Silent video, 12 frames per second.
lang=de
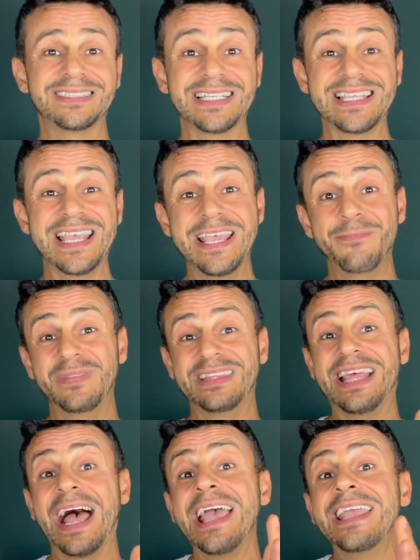dass eben
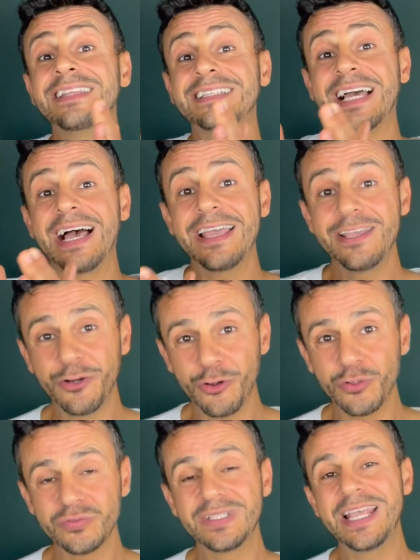dein
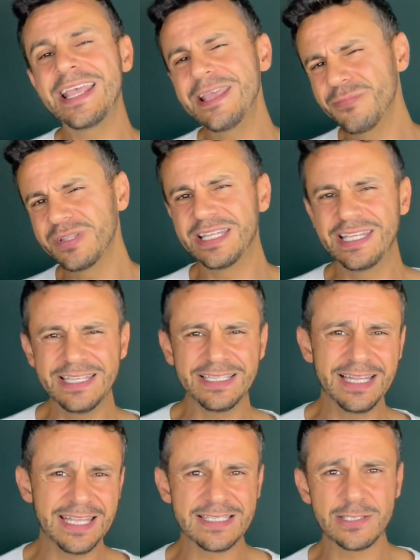Chiron eben hier
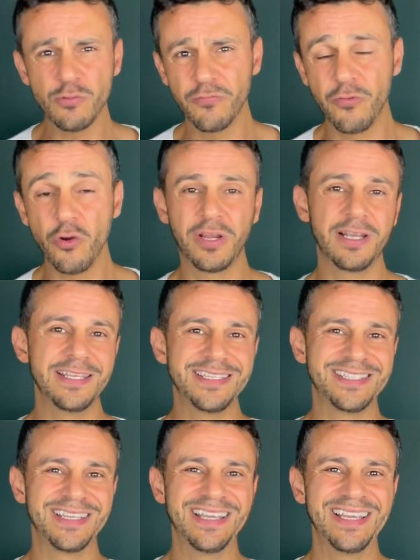nicht so
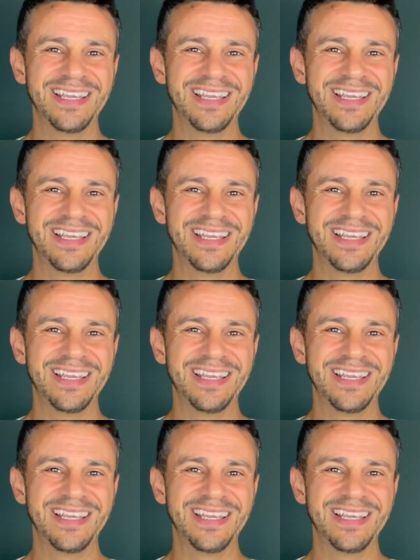wirklich